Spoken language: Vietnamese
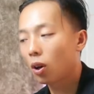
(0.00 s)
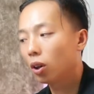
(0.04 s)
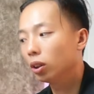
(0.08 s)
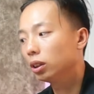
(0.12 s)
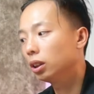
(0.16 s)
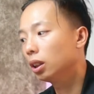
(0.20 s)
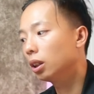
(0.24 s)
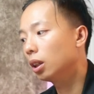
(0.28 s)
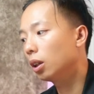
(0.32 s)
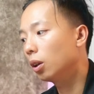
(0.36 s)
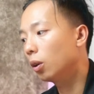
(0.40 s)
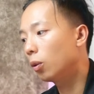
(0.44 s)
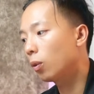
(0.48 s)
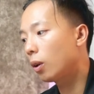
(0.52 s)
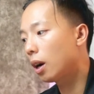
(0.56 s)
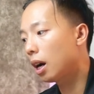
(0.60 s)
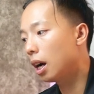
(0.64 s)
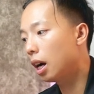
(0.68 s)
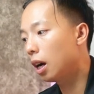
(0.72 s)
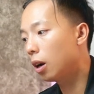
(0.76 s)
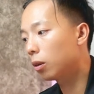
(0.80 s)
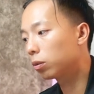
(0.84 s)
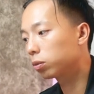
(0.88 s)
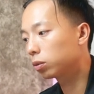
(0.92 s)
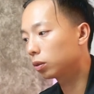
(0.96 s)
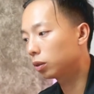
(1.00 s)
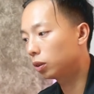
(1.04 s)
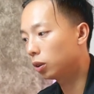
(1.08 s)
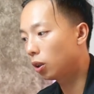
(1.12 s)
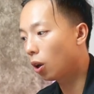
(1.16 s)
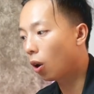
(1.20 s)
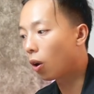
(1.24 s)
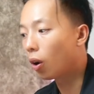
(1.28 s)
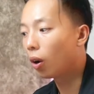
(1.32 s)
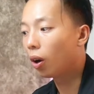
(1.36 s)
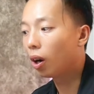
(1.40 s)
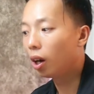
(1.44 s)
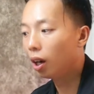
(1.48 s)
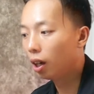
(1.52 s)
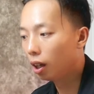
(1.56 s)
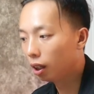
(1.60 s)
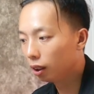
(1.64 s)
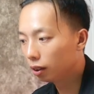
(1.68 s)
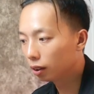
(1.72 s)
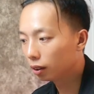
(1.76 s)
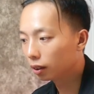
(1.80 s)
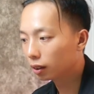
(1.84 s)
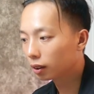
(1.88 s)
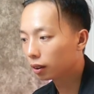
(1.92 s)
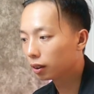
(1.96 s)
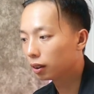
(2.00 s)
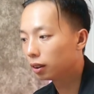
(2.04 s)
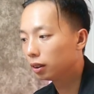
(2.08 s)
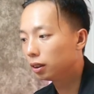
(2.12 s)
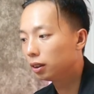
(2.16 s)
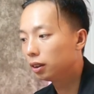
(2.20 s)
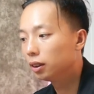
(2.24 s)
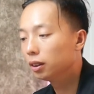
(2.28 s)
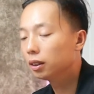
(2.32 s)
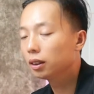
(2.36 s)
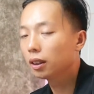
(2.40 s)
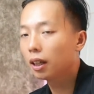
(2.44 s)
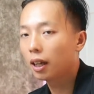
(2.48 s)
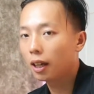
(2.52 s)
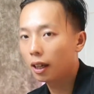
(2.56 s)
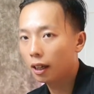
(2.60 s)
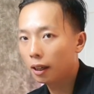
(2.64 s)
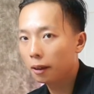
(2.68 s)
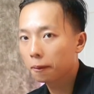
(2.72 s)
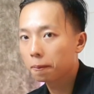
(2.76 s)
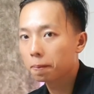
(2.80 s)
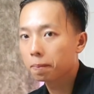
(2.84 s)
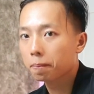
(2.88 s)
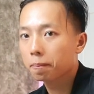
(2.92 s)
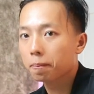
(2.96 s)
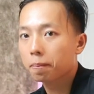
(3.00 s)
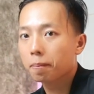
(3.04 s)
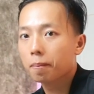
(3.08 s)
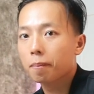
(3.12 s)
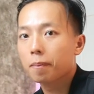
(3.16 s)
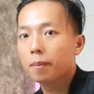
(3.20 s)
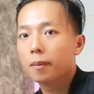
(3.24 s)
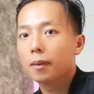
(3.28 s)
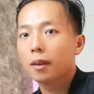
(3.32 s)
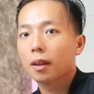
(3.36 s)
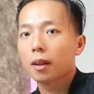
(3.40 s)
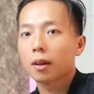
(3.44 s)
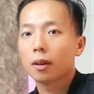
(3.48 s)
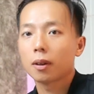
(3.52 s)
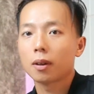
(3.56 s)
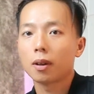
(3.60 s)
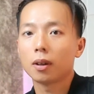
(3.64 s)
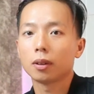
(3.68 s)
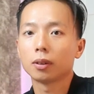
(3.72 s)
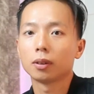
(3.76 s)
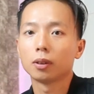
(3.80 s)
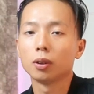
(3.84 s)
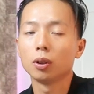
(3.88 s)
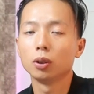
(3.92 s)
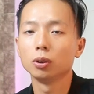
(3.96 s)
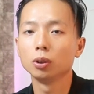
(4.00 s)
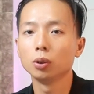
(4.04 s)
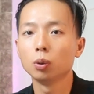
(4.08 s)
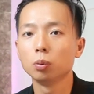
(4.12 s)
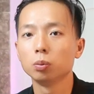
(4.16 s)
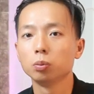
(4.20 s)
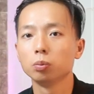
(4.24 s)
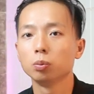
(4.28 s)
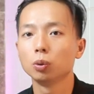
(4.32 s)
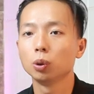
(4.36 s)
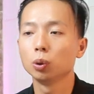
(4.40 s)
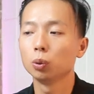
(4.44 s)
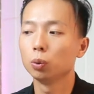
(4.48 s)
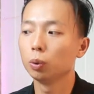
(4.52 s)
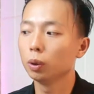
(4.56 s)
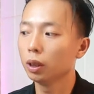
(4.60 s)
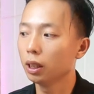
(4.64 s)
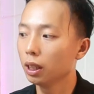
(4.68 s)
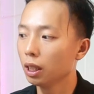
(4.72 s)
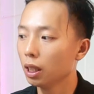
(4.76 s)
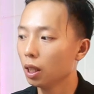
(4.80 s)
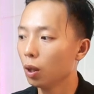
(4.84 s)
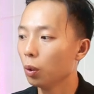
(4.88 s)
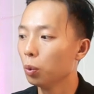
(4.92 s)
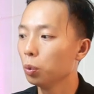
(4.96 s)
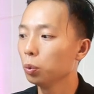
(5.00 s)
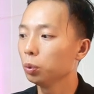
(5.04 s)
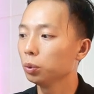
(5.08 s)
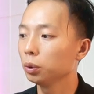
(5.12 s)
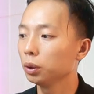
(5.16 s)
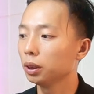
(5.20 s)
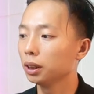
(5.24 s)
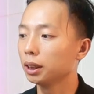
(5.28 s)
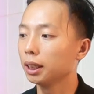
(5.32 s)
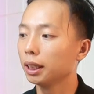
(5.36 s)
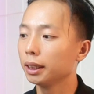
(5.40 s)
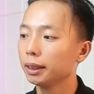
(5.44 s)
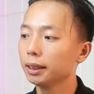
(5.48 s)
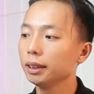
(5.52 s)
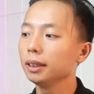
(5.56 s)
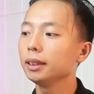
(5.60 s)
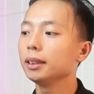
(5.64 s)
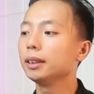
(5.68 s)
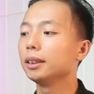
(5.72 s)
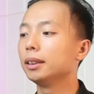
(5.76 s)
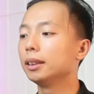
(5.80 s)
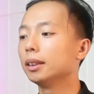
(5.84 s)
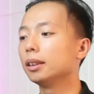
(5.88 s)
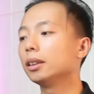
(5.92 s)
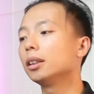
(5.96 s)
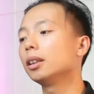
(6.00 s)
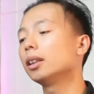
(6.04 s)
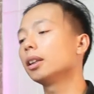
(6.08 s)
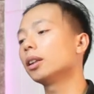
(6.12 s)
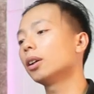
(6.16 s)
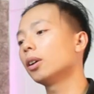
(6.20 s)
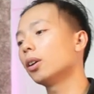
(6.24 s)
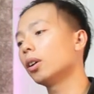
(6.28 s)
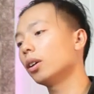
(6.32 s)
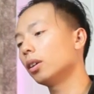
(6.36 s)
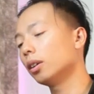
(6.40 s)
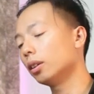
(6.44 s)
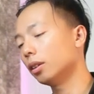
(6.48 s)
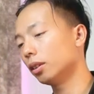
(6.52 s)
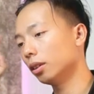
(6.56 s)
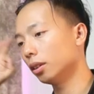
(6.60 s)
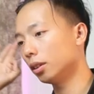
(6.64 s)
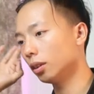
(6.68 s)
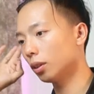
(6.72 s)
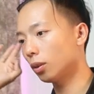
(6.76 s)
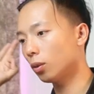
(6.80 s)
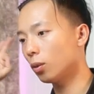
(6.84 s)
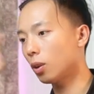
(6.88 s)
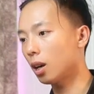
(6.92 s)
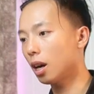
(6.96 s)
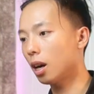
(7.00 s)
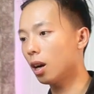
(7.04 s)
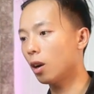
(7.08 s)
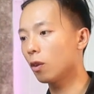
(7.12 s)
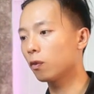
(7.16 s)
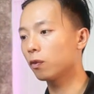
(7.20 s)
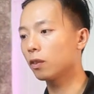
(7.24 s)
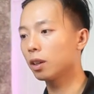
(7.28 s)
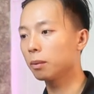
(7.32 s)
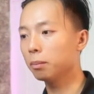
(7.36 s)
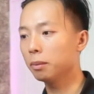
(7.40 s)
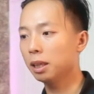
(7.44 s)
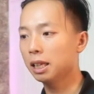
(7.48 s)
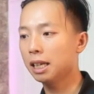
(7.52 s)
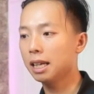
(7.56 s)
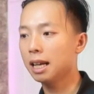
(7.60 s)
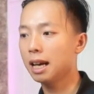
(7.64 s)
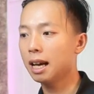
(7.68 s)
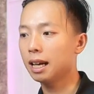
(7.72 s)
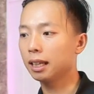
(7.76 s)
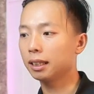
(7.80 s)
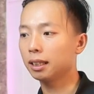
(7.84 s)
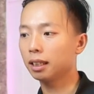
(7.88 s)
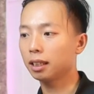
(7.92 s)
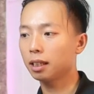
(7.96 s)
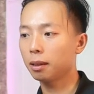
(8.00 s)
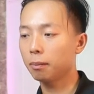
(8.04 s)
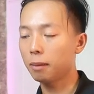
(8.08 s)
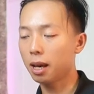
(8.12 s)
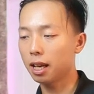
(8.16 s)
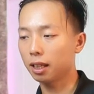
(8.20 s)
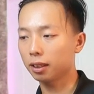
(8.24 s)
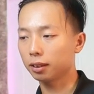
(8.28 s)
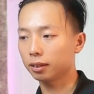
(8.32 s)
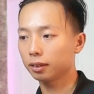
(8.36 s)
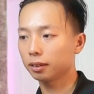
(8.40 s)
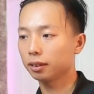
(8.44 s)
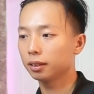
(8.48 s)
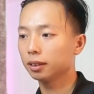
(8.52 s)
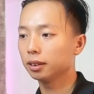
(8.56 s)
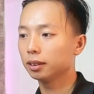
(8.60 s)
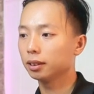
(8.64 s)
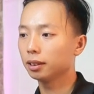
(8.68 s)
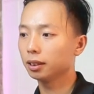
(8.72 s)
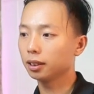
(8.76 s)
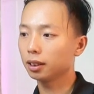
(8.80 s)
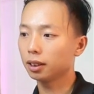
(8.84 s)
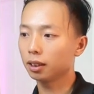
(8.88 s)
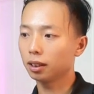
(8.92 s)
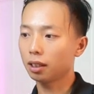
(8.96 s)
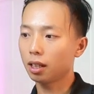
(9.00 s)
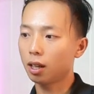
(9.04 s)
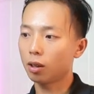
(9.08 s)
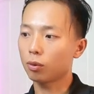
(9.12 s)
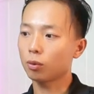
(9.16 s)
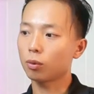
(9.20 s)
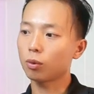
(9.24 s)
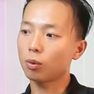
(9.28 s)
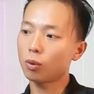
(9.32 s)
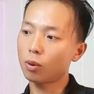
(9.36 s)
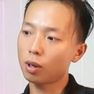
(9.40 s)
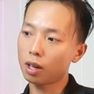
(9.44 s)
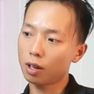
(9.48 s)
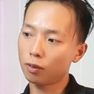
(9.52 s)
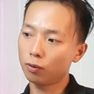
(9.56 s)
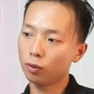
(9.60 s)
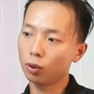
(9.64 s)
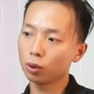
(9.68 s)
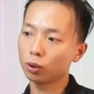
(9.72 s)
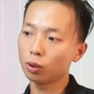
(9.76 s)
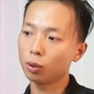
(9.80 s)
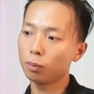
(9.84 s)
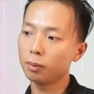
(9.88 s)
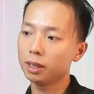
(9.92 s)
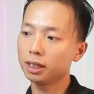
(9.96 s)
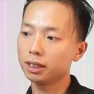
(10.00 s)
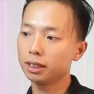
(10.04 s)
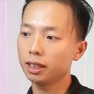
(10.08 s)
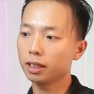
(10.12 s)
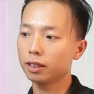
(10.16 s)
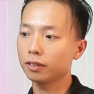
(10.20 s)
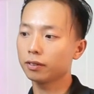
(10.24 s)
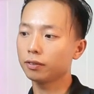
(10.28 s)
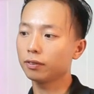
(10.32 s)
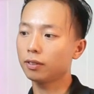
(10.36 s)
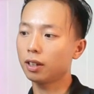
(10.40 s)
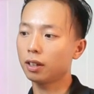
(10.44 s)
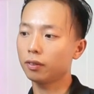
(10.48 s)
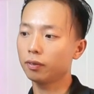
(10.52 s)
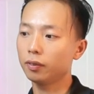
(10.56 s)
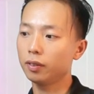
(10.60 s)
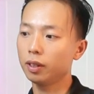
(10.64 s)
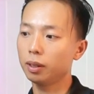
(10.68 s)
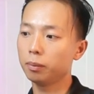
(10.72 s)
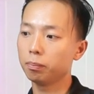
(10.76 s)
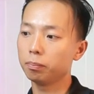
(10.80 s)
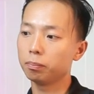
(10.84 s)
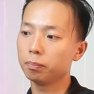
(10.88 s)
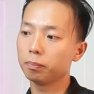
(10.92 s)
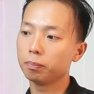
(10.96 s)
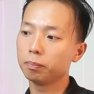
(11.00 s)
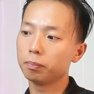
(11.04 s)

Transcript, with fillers: có những khóa học nhỏ hơn như thế. Còn nội dung chủ yếu chính những cái khóa học về media thì các bạn chỉ cần học khóa Photo Basic và Film